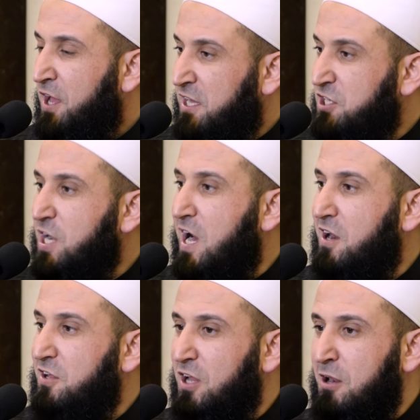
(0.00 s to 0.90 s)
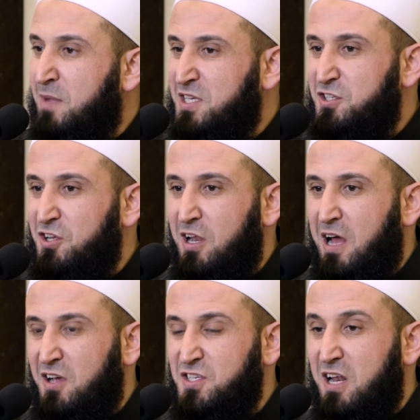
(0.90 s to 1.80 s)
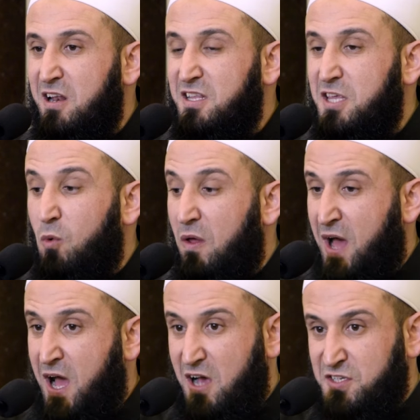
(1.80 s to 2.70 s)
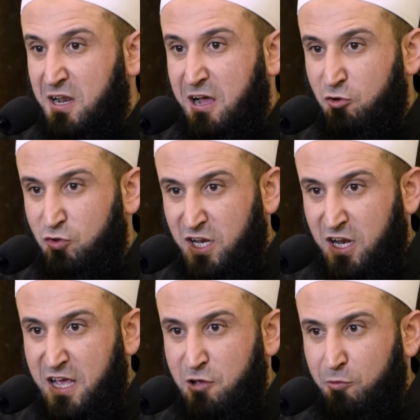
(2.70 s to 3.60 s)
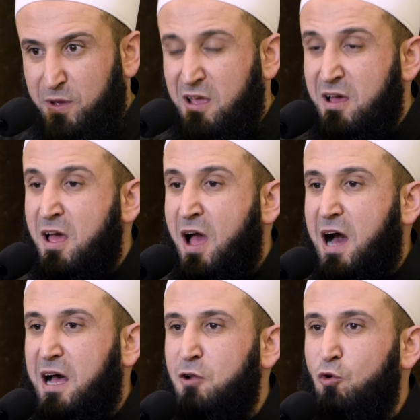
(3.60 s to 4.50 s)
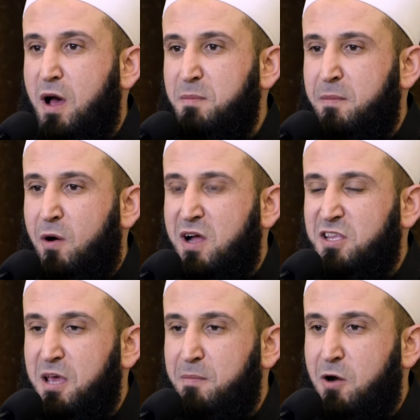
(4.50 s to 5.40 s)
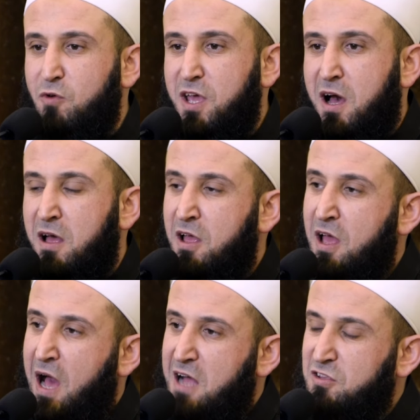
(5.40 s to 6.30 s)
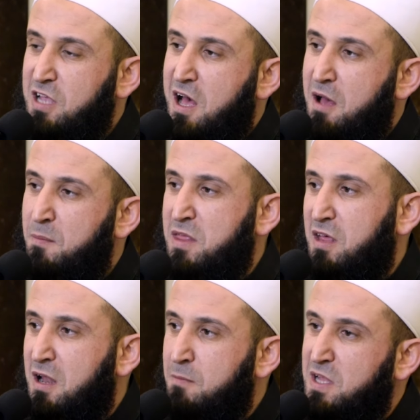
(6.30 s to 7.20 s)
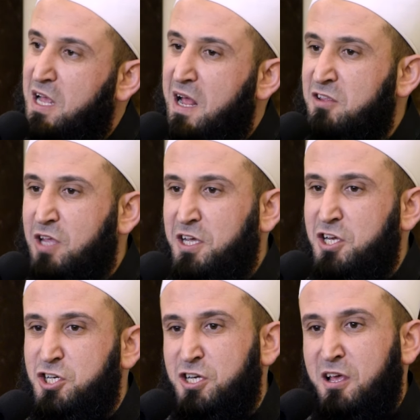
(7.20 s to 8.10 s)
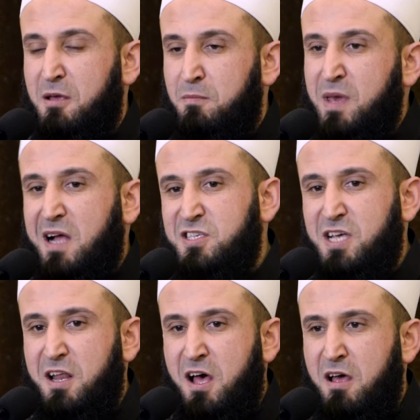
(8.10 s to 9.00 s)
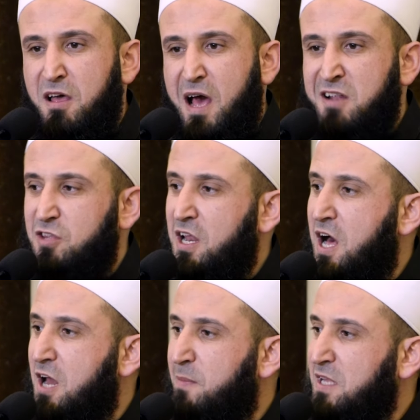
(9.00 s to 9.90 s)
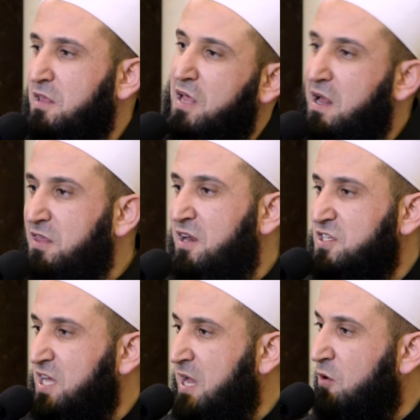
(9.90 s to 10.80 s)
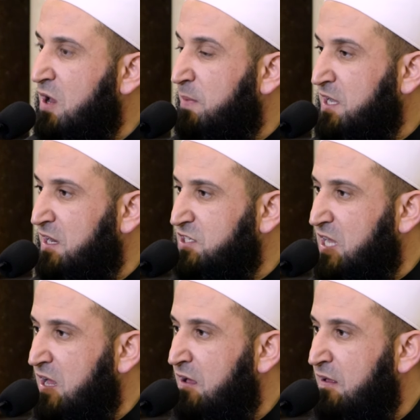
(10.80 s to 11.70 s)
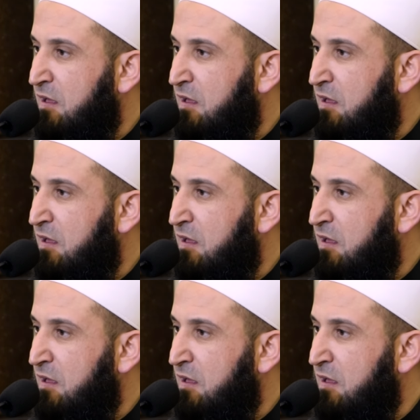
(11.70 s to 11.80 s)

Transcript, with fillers: حجاره المسجد الاقصى التي وضعها صلاح الدين الايوبي حقنوها بمواد كيماويه حتى مثلا بدل ان تعيش مئة سنة أن تنهار بعد ثلاثين سنة أو أربعين سنة